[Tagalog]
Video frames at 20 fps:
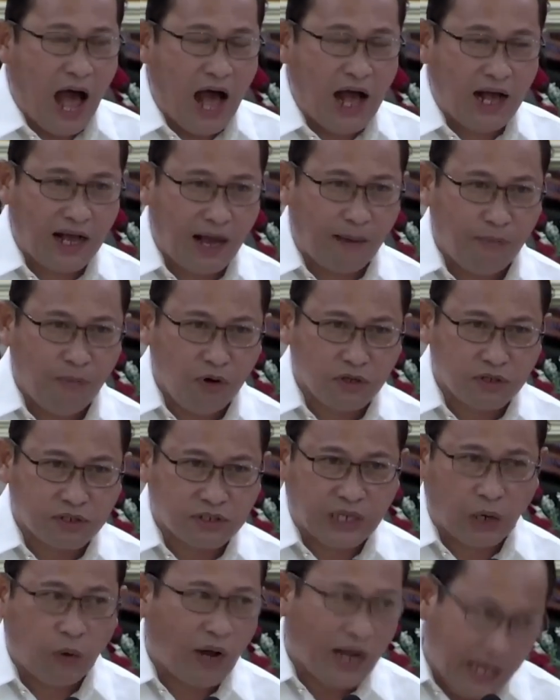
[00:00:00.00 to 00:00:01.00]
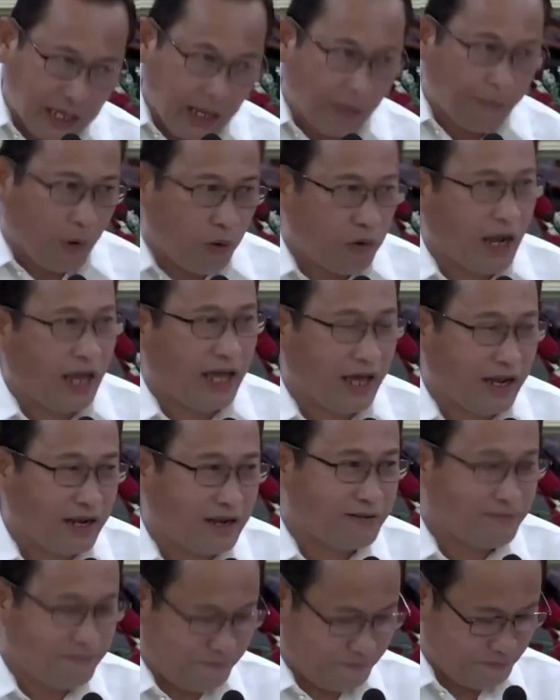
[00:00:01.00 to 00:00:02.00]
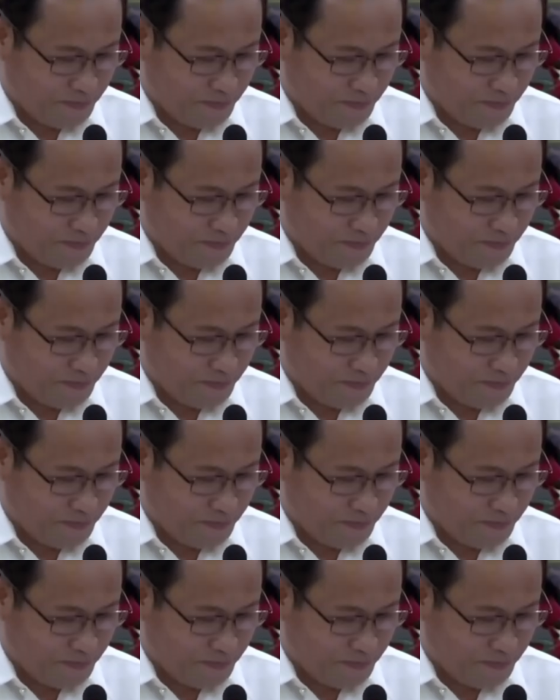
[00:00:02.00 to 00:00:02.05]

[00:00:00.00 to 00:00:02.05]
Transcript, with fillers: ang gamot sa walay kapahulayan.